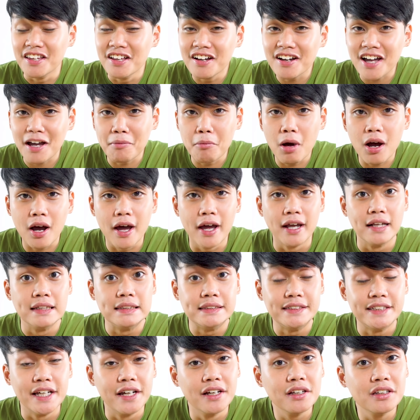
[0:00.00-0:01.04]
những cái bức hình
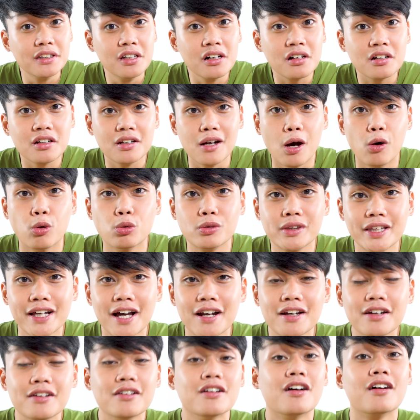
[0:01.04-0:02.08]
chính thức đầu
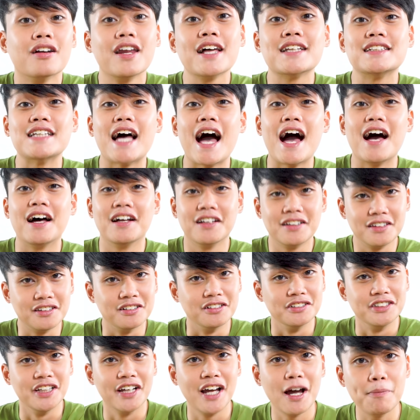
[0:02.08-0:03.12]
tiên được leak ra
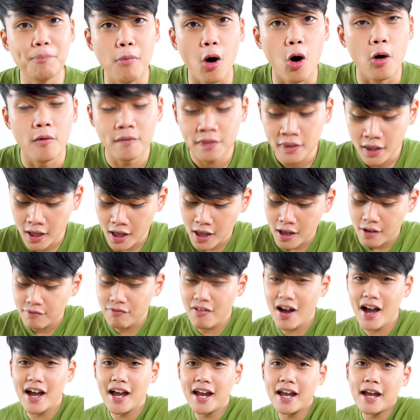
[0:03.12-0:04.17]
từ chính Apple
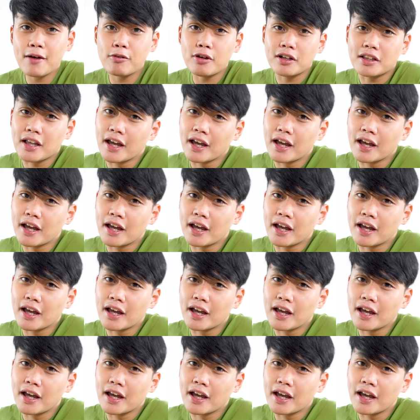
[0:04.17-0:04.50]
và anh em có thể